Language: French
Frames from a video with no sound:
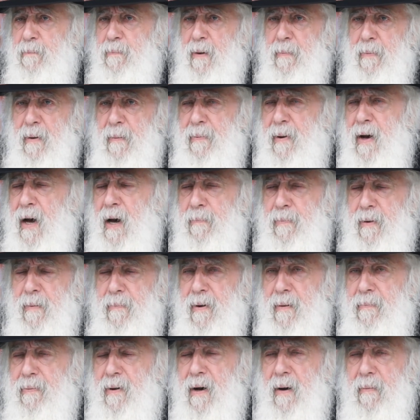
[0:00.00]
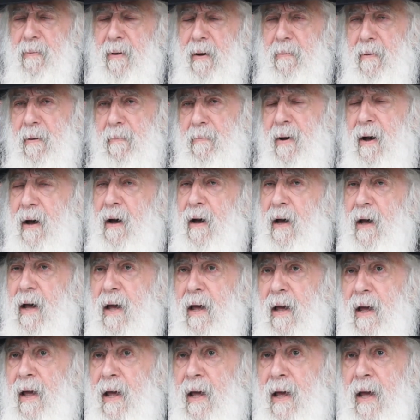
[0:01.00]
Papa, papa, papa,
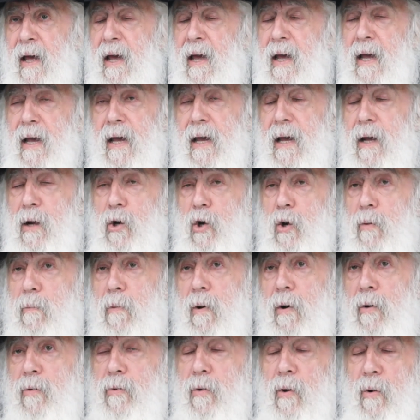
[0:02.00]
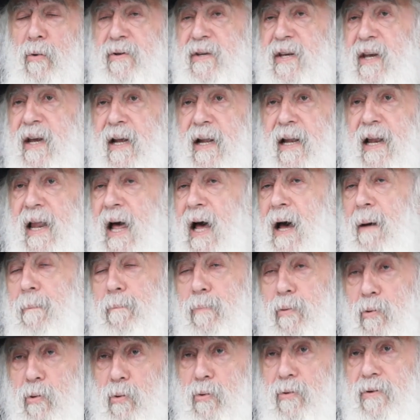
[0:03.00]
Et le monde entier l'a
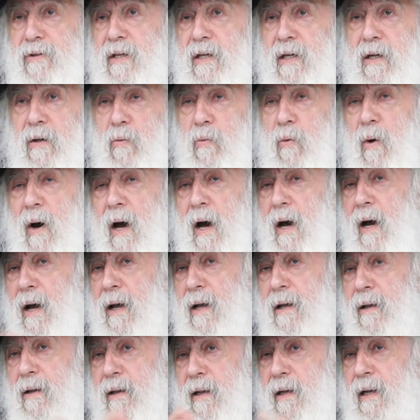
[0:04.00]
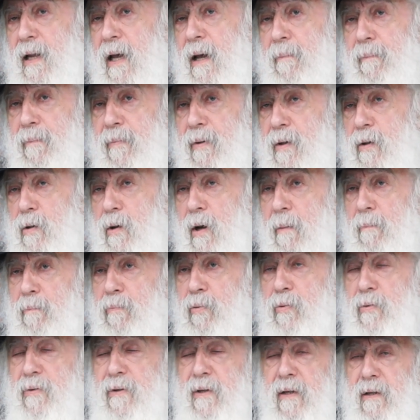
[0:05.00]
applaudi. ils l'ont
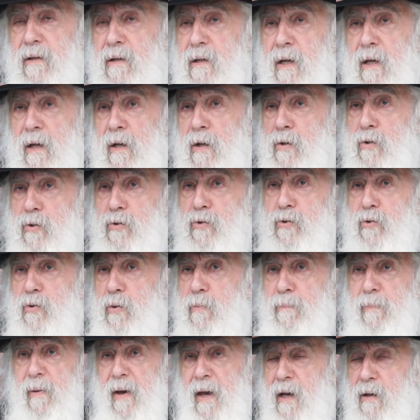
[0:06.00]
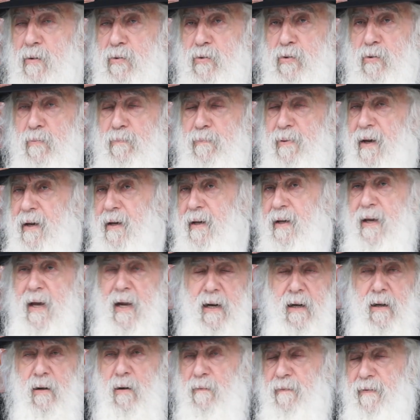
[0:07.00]
applaudi. Super, super.
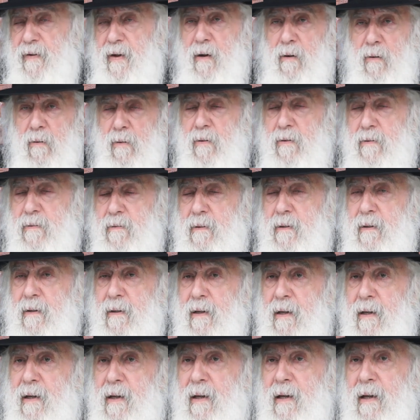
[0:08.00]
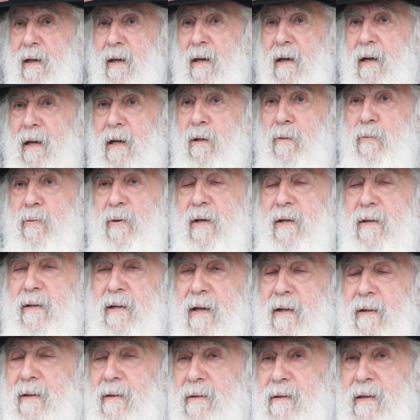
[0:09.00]
Quelle conférence. Et lui
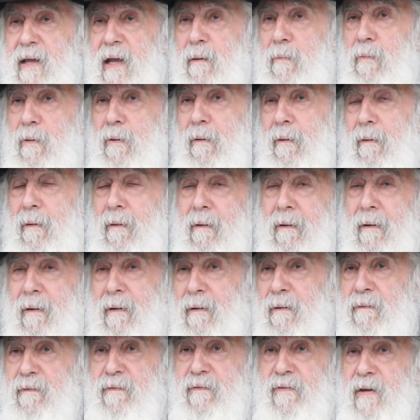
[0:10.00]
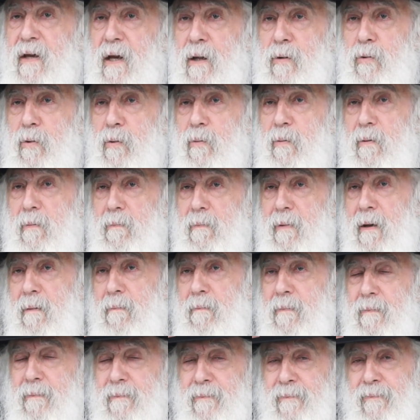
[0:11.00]
était tellement fier de
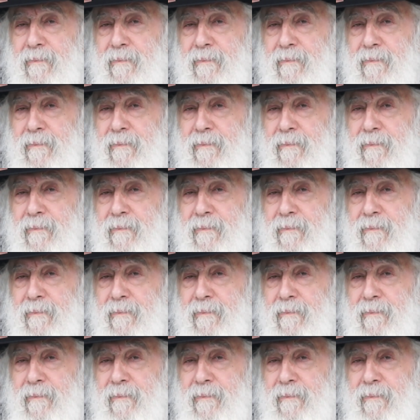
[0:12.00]
lui-même.